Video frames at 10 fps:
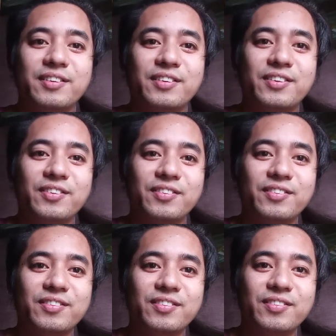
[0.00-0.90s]
yun
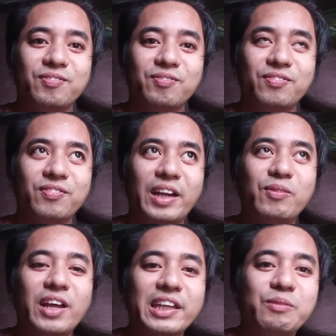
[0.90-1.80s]
kaya mo
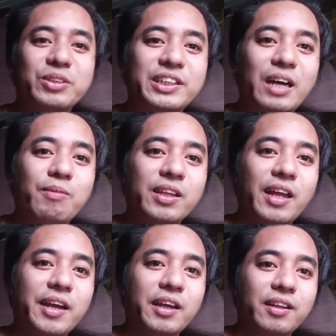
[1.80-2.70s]
nakita mo si
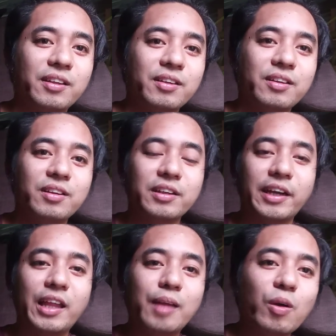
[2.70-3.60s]
kamatayan
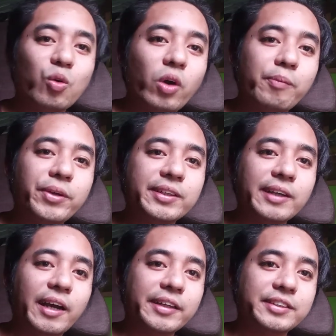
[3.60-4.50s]
kailangan makuha mo yung
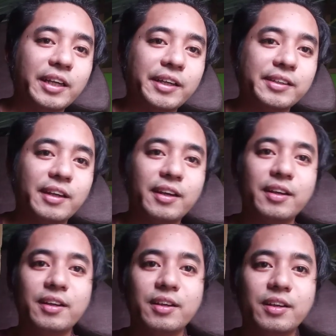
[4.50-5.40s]
karet sa kanya
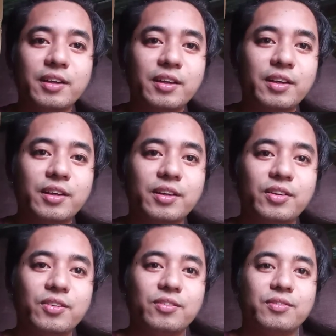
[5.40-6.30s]

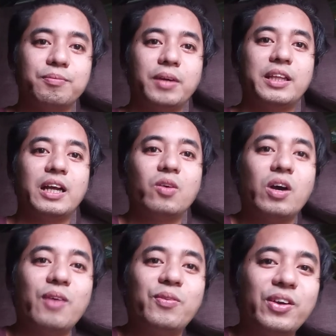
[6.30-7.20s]
yun pag nagawa
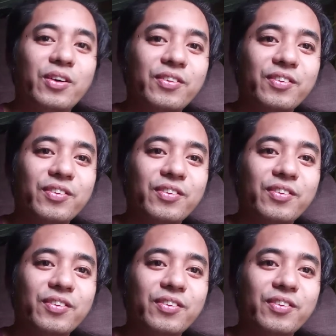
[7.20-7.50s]
mo yun